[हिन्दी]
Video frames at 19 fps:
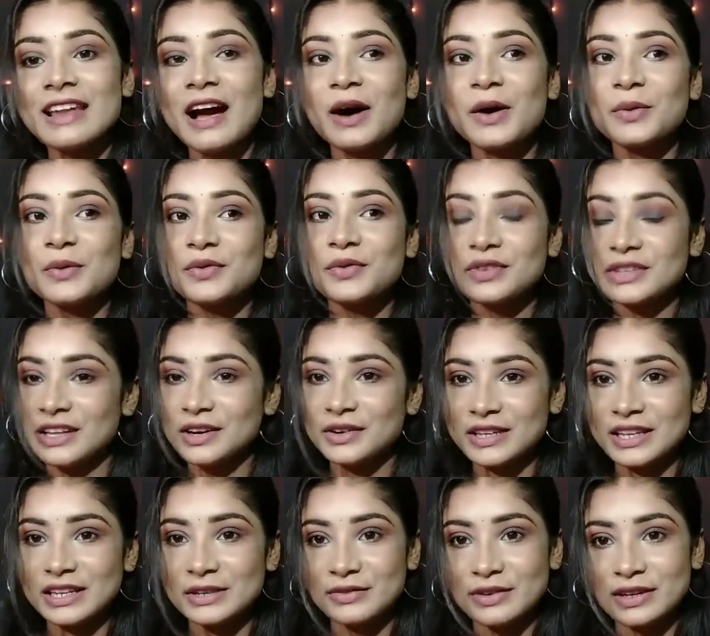Now,
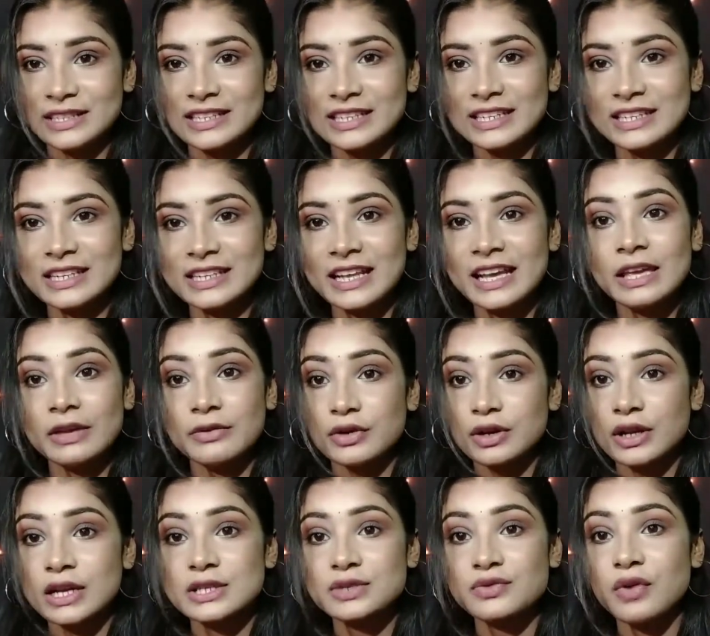without any further delay, if
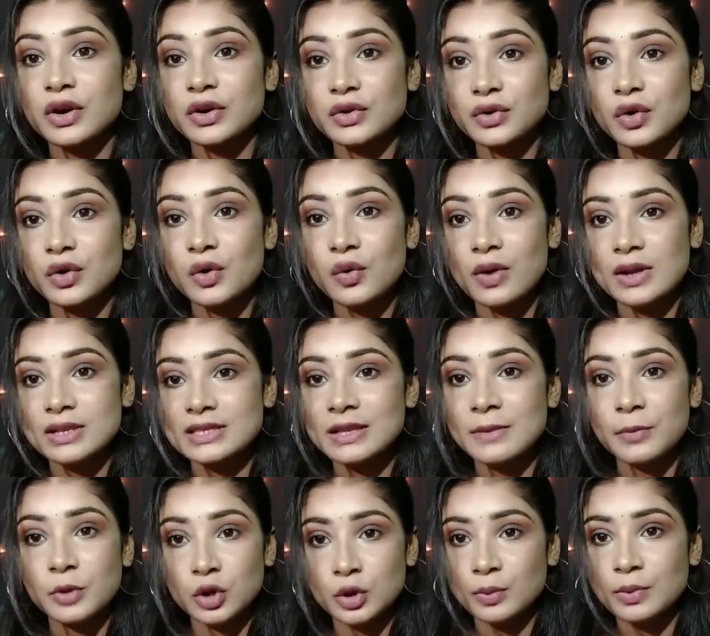you guys want to know what's
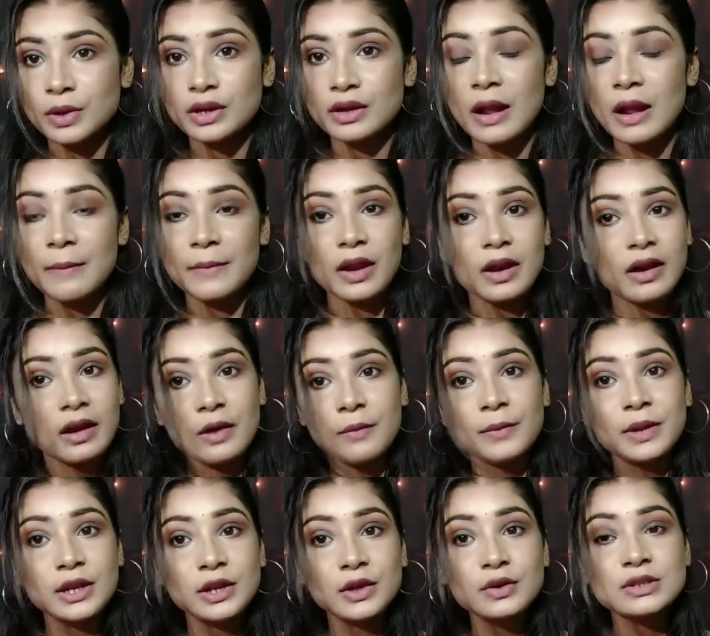the beauty blender I'm going to
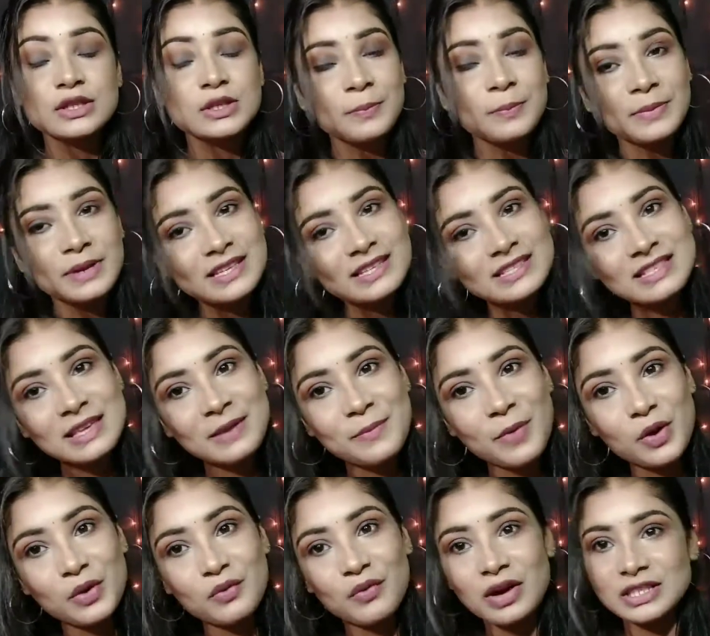recommend you, so please
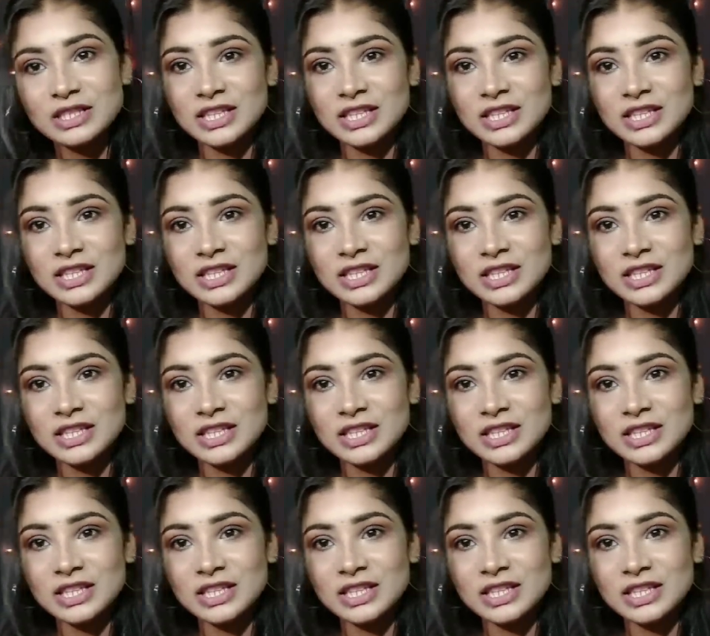keep on